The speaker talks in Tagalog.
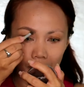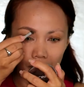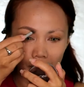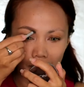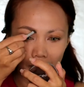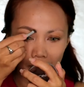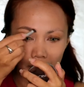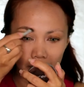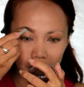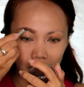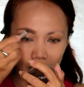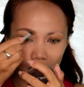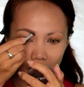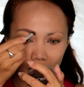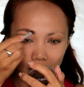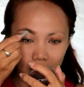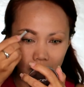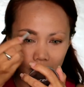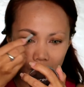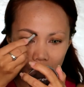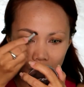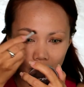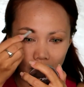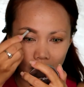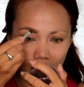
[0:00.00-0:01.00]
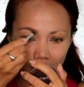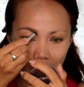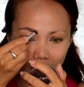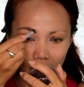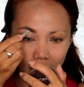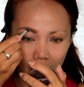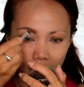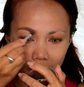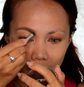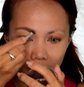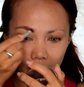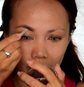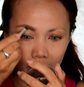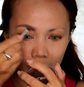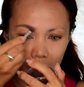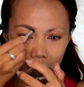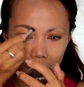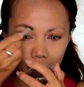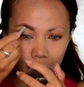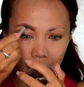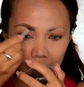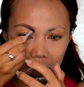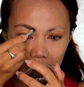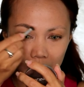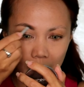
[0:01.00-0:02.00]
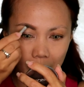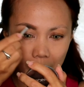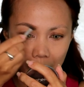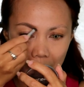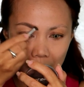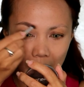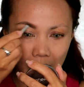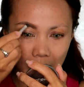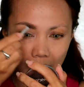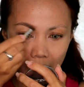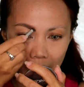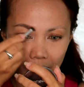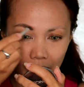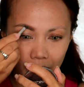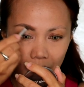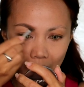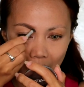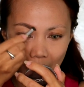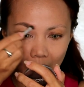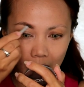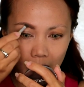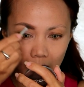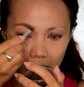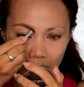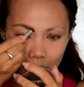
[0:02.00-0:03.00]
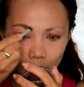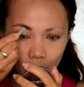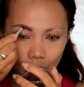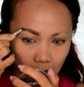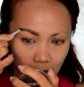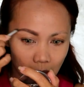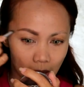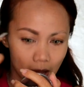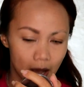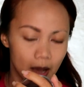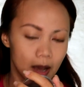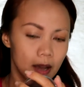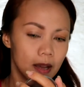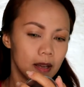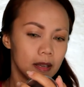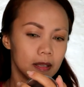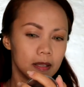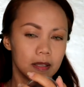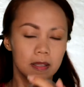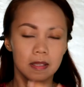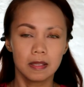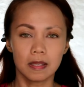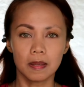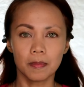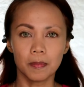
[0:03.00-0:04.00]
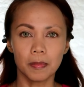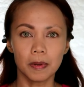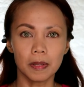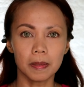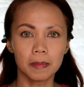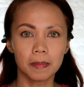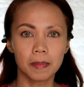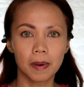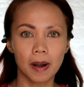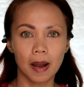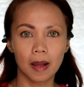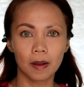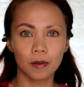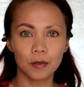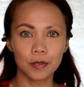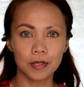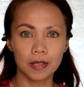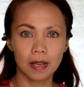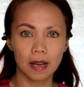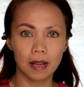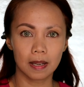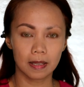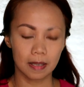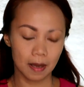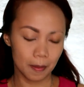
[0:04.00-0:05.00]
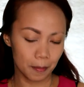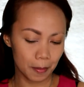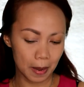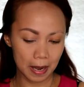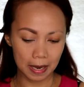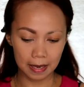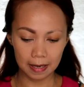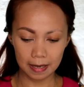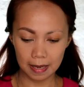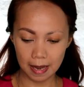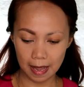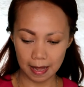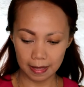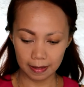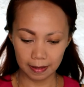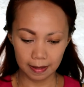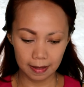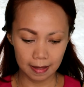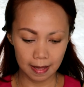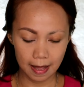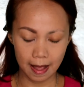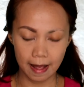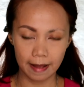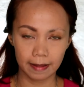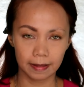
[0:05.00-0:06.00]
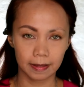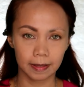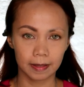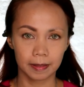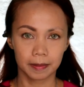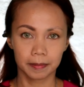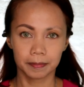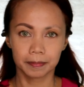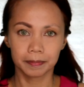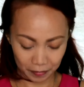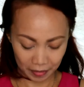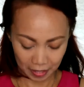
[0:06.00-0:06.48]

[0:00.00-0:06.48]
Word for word: Blend nyo lang siya, guys. Pasimple lang tayo. Yan. Simple brows lang na pang date-date.